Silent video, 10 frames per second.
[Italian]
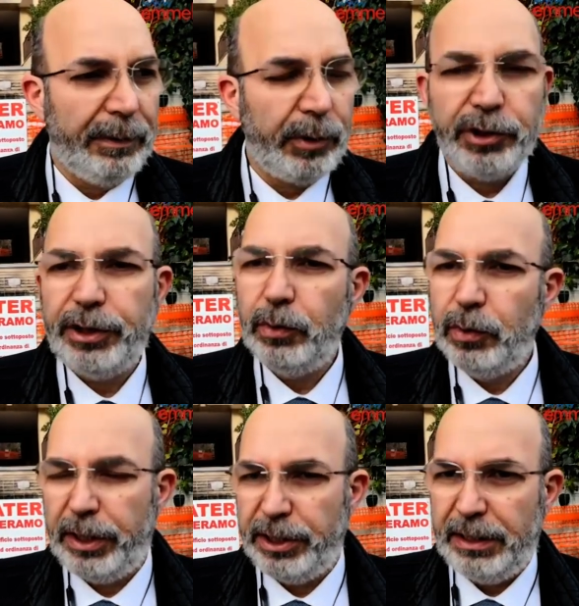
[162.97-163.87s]

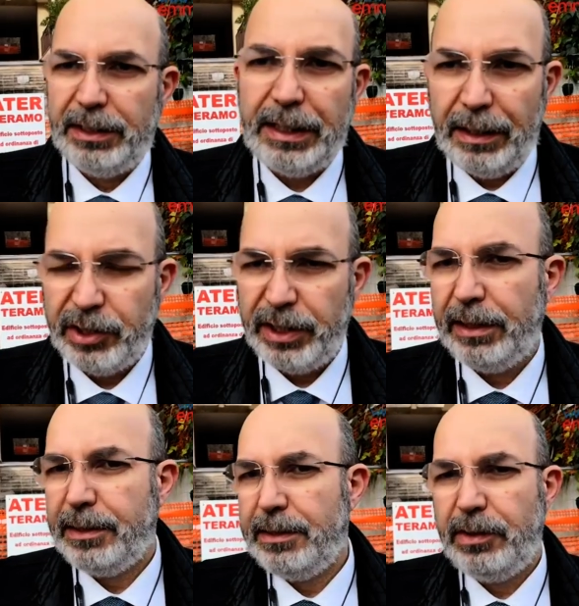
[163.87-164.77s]
procedure, scelte di
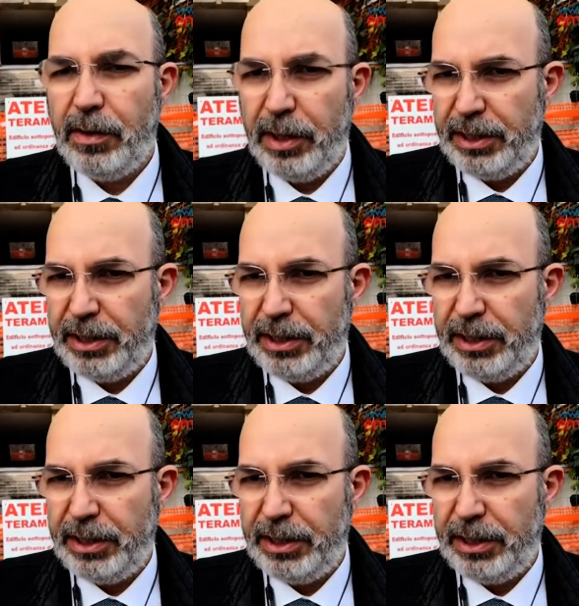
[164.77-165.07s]
accelerazione,